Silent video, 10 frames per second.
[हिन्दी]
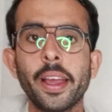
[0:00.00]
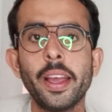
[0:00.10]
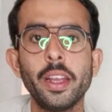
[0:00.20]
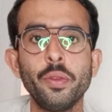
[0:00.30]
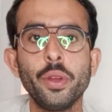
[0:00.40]

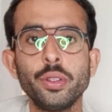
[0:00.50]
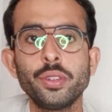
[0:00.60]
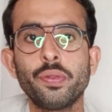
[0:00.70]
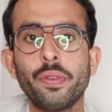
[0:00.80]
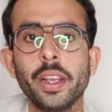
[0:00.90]
हेलो
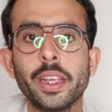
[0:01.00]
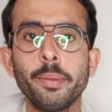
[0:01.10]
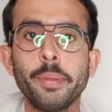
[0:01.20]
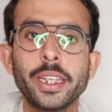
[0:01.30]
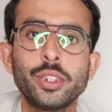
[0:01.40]
व्यूर्स
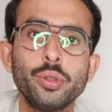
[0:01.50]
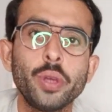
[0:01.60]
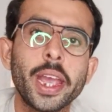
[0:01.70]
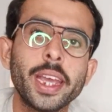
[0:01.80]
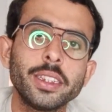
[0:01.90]
वेलकम बैक टू
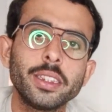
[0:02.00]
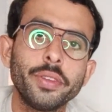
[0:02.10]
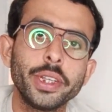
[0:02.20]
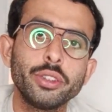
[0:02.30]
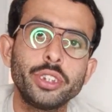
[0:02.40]
अनदर
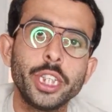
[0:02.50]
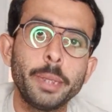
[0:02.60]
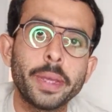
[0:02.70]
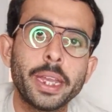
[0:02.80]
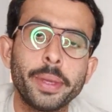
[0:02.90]
वीडियो जी
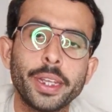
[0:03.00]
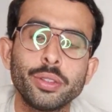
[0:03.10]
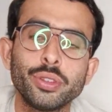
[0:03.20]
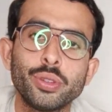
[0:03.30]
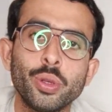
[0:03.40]
प्यारे प्यारे
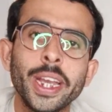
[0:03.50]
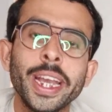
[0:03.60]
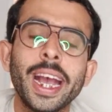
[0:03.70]
दोस्तों